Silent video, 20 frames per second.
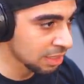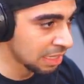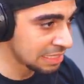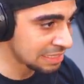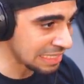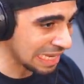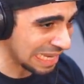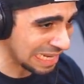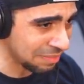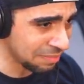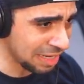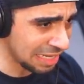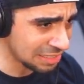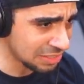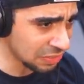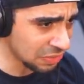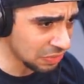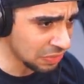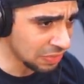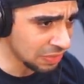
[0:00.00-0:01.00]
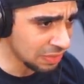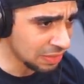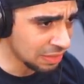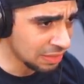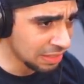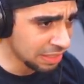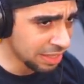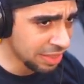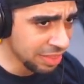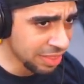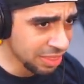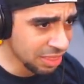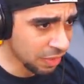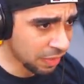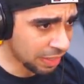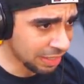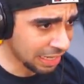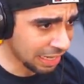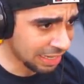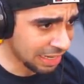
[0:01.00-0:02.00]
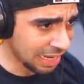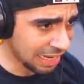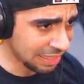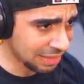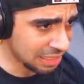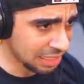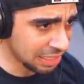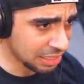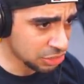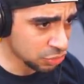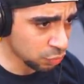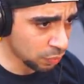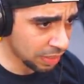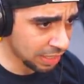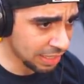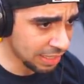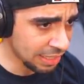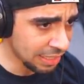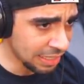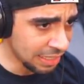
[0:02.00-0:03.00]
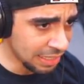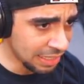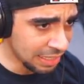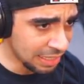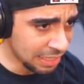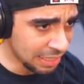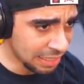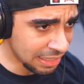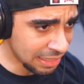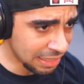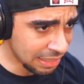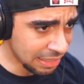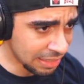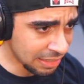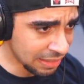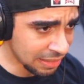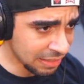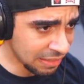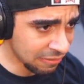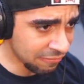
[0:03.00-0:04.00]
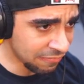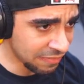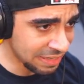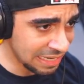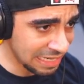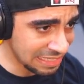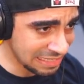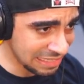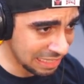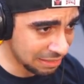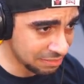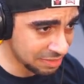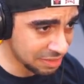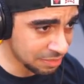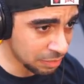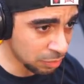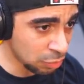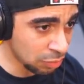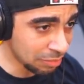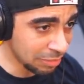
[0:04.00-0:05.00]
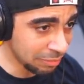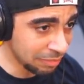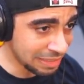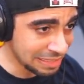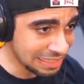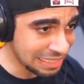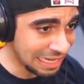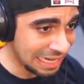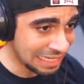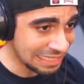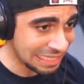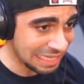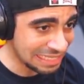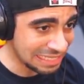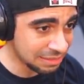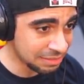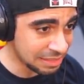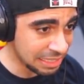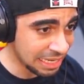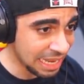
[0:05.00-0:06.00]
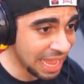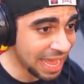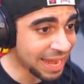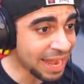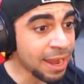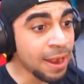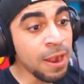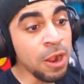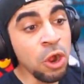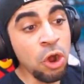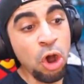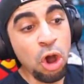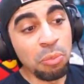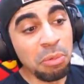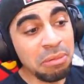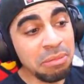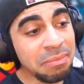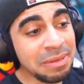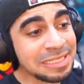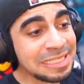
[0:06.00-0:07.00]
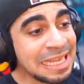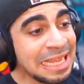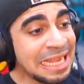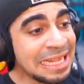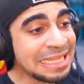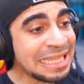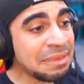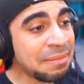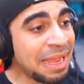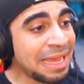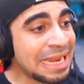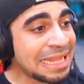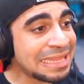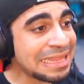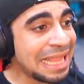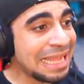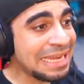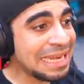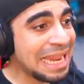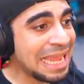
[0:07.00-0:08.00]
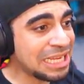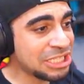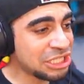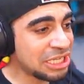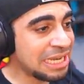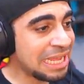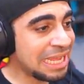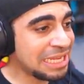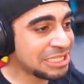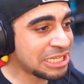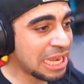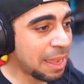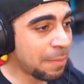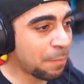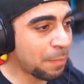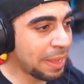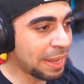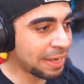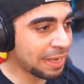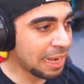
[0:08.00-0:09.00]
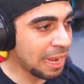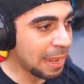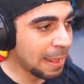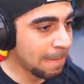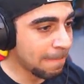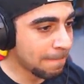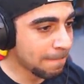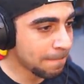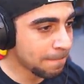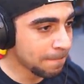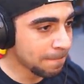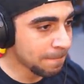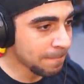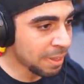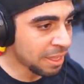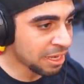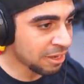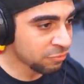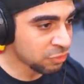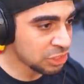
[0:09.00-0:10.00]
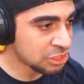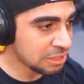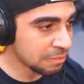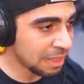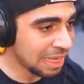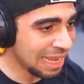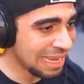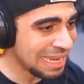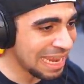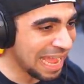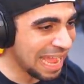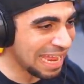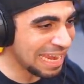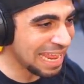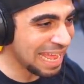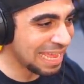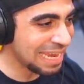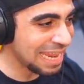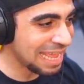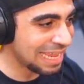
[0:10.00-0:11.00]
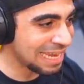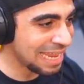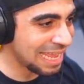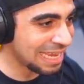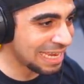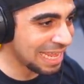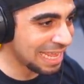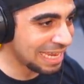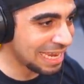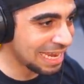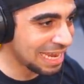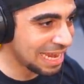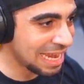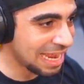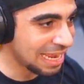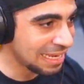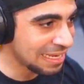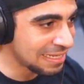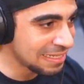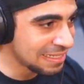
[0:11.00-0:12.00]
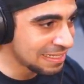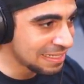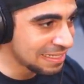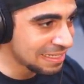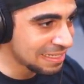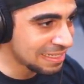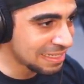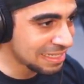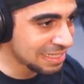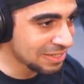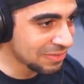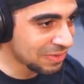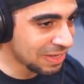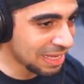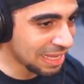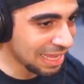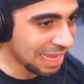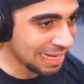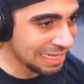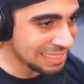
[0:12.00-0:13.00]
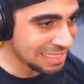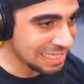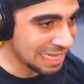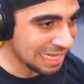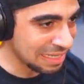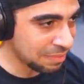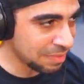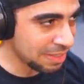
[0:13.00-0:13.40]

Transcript: استخدم نايترو ثواني خلينا ناخذ لنا شوي نلف اذا صدمت مو من مصلحتي اصدم سياره ومو من مصلحتي بعد اطلع للاعشاب برا عرفتوا يا جماعه لا لا لا لا لا لا لا ايوه خلينا نستخدم